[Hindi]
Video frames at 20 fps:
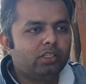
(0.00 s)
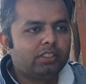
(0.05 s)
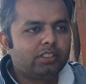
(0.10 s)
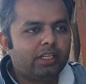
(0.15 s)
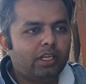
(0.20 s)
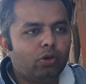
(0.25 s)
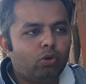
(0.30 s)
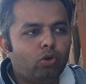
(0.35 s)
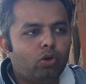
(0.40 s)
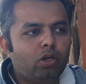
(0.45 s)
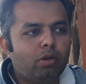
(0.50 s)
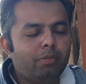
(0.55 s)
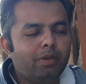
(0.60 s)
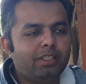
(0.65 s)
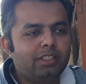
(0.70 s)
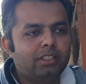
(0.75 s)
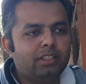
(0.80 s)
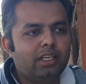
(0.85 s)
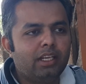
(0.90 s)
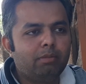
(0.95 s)
इसके ओरण में
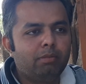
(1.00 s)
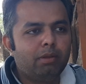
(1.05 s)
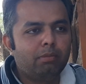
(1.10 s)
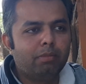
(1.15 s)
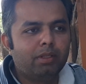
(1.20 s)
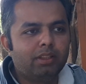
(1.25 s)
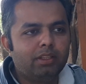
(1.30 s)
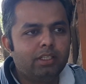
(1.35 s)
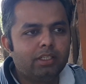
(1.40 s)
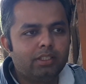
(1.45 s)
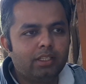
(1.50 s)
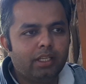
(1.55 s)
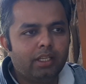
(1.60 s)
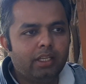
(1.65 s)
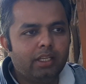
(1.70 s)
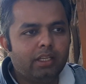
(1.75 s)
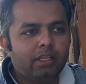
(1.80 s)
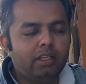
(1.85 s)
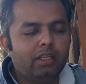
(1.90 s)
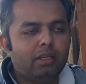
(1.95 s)
जितने भी मंदिर थे
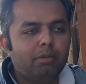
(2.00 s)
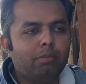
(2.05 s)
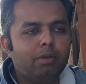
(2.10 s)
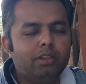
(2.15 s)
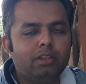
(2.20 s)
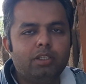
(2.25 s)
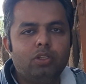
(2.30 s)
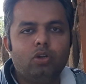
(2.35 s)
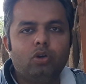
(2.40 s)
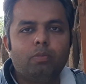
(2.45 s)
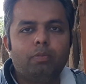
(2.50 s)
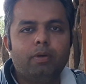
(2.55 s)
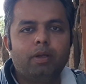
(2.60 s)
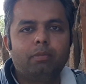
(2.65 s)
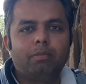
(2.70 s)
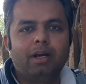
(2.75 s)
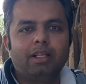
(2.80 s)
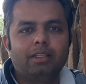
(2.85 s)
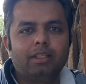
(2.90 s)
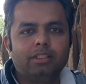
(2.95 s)
इन मंदिरों पर
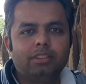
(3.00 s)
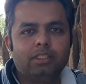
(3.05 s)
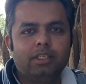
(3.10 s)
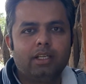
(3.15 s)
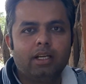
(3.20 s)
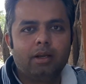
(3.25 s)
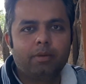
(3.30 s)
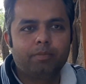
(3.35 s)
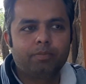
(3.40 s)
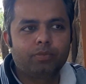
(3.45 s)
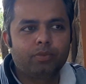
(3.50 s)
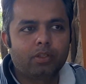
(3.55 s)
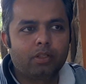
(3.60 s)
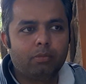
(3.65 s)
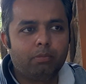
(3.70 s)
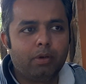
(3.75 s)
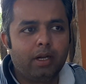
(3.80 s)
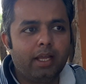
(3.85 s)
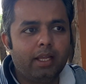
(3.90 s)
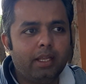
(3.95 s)
माता जी का
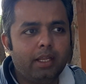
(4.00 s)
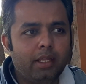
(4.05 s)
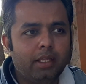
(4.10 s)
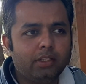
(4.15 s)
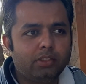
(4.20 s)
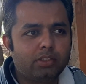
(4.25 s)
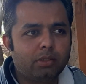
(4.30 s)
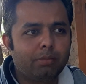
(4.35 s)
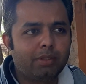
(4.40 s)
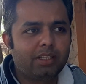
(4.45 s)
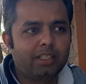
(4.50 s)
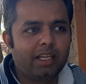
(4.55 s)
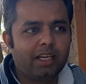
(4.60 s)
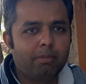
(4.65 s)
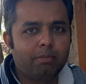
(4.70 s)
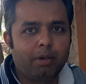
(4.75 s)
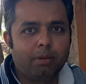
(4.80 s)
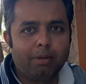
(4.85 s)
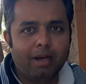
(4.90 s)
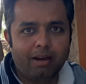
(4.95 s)
बड़ा ही
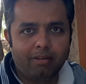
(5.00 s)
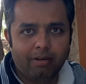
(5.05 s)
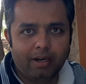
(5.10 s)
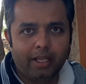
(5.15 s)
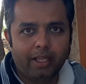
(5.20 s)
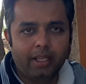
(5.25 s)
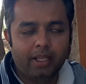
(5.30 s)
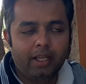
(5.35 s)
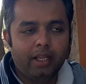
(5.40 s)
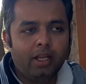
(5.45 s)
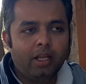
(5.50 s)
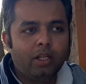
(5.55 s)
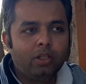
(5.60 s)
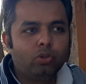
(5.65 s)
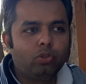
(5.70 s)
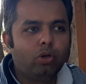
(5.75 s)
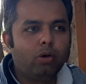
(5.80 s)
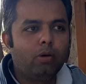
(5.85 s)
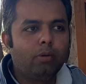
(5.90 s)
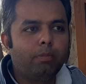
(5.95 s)
चमत्कारिक प्रभाव रहा है
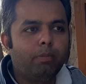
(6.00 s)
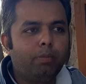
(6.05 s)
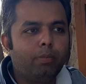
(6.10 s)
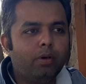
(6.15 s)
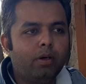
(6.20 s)
तो